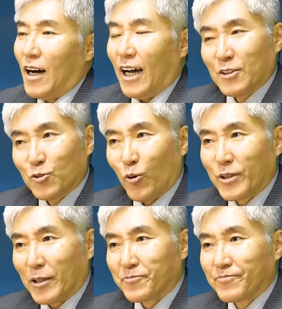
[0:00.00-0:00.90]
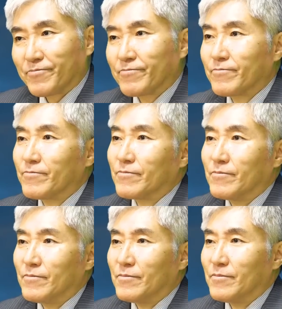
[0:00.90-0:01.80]
反動だ
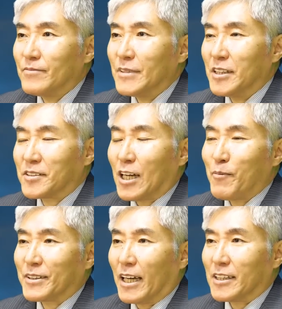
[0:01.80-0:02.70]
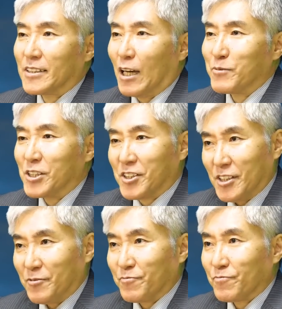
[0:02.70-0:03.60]
いつかまた来た道
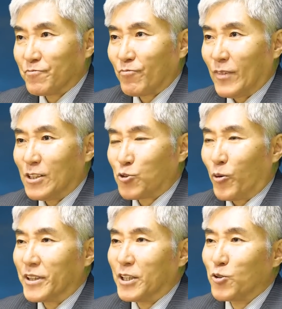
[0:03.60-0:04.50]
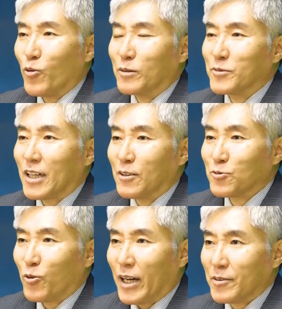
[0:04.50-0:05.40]
それに日本は向か
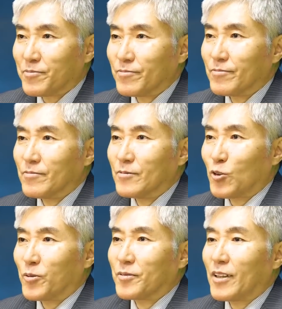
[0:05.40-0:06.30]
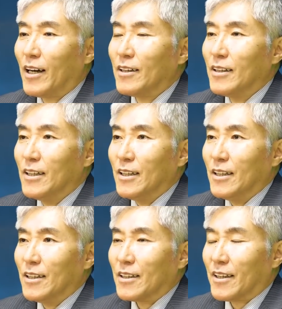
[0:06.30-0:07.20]
うのかといった
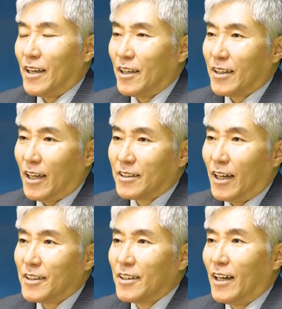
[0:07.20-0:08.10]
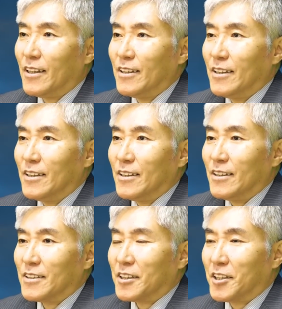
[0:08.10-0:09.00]
警戒感や
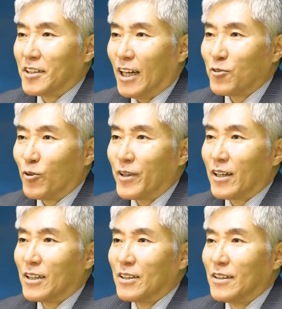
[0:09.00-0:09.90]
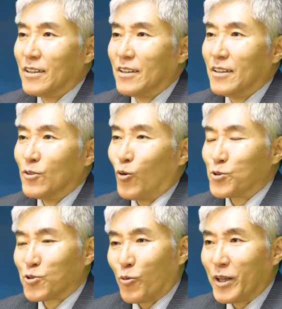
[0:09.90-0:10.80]
既視感の中に
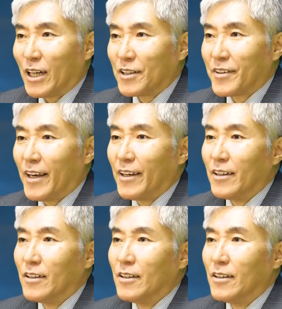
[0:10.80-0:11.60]
押し込められて